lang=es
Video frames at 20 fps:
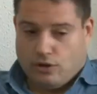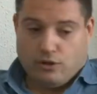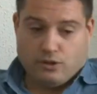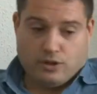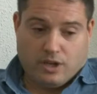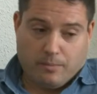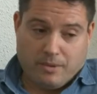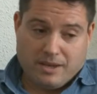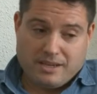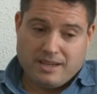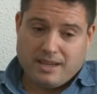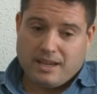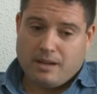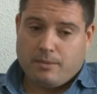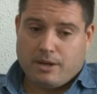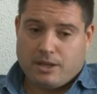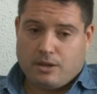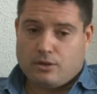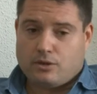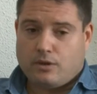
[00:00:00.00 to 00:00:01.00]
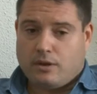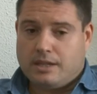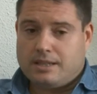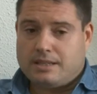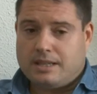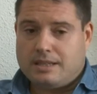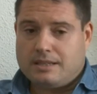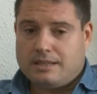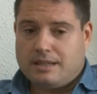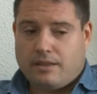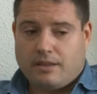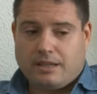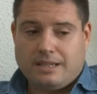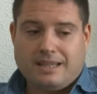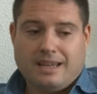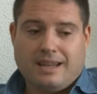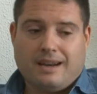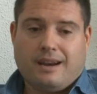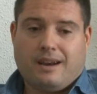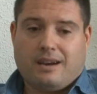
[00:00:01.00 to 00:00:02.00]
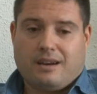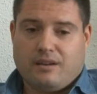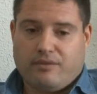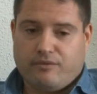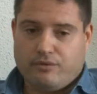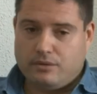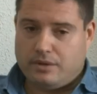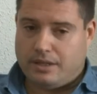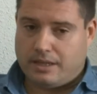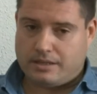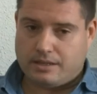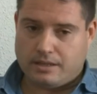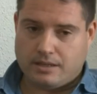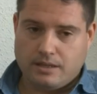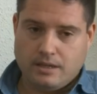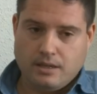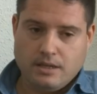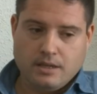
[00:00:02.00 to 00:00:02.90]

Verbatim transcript: de los que piensan que el Partido Socialista necesita refundarse,